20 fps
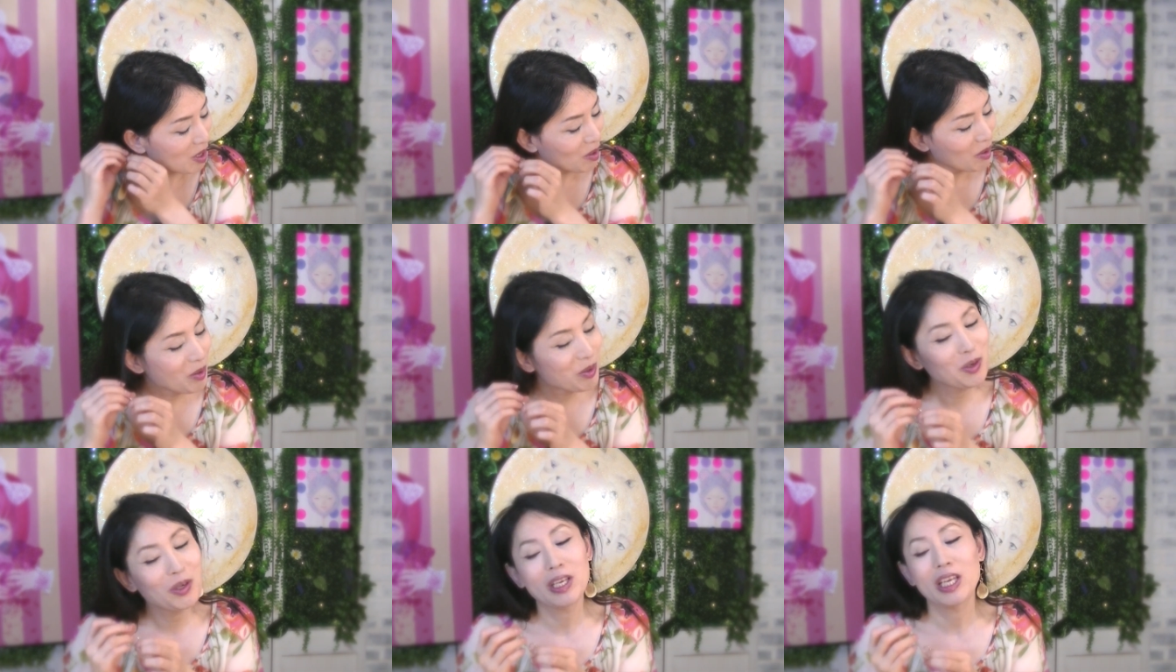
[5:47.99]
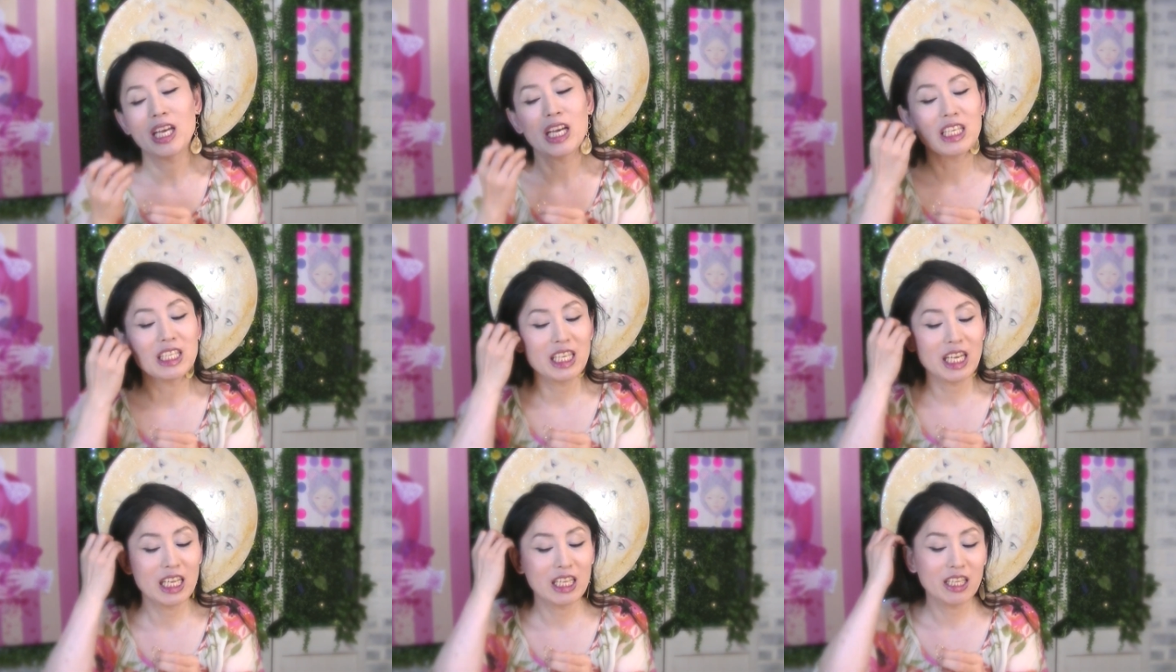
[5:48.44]
古着
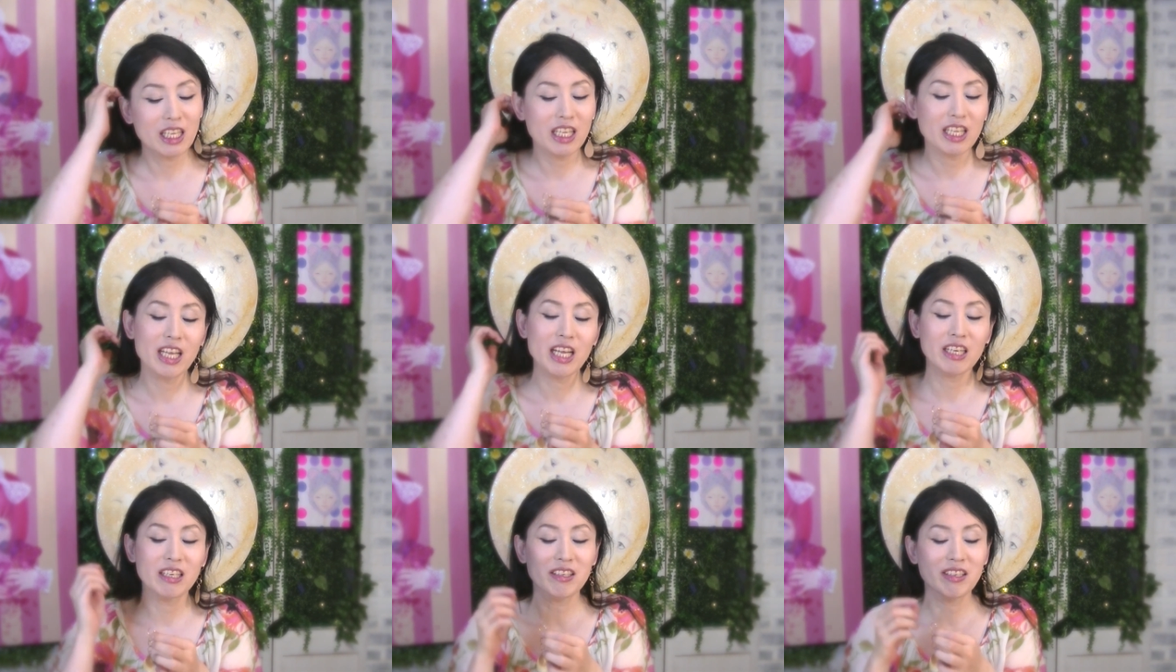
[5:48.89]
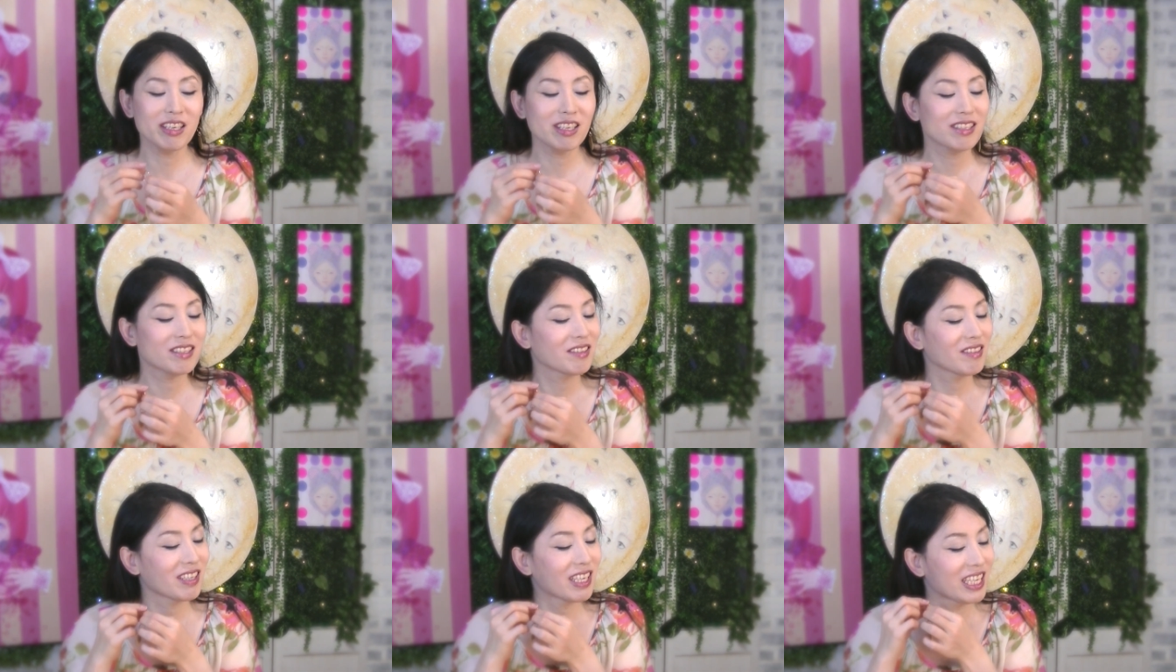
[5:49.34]
屋さんで
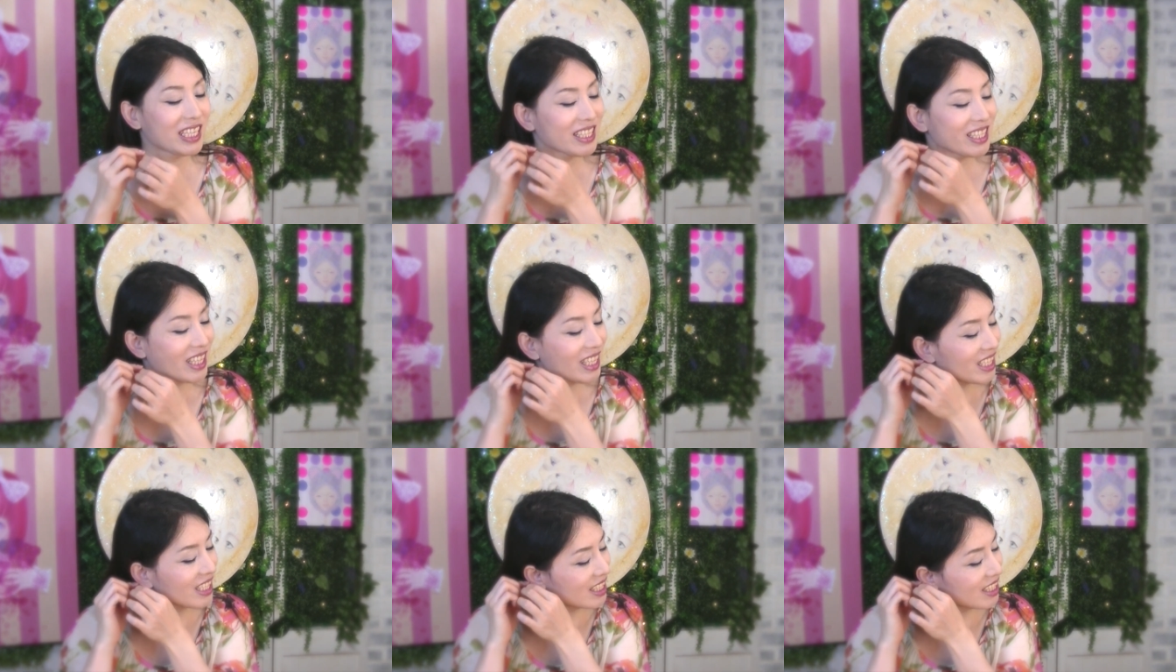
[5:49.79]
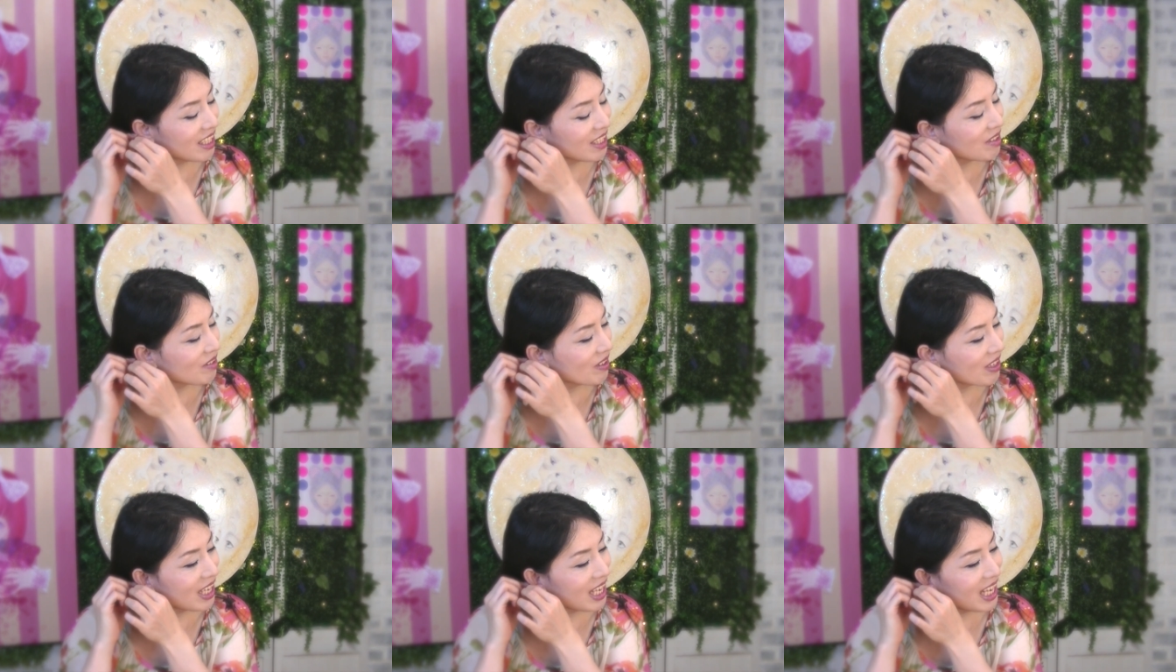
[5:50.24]
ネックレスを買ってきて
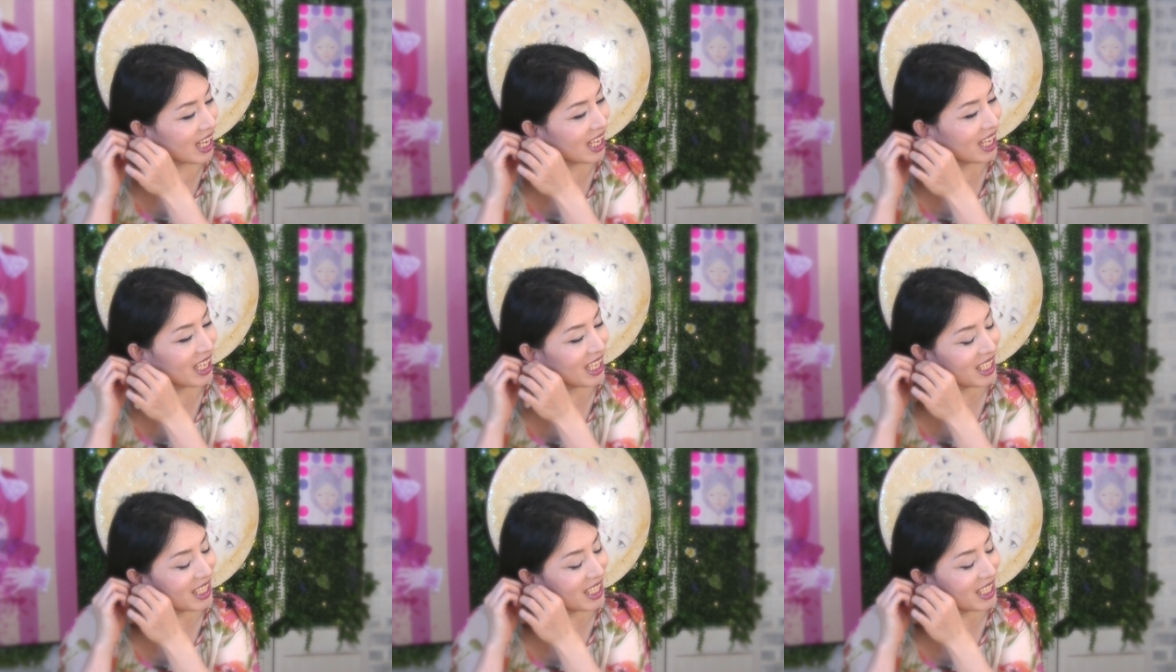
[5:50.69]
とか、